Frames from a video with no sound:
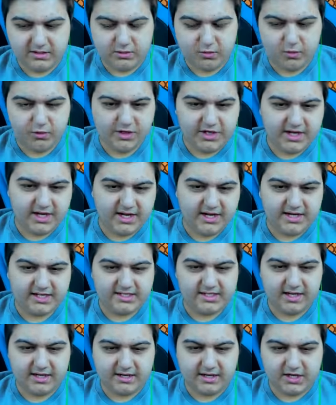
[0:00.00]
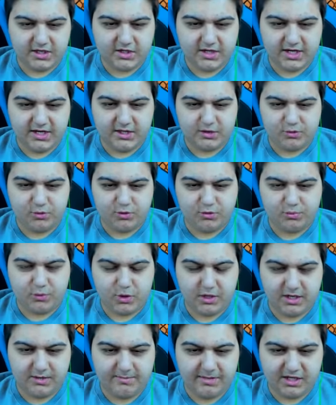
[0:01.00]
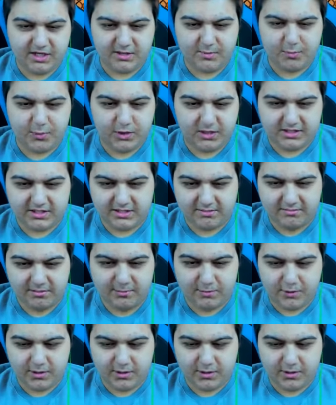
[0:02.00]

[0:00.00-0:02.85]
12 Enes yaklaştı. Enes 3 puan, Ahmet 2 puan, Hasan 1 puan.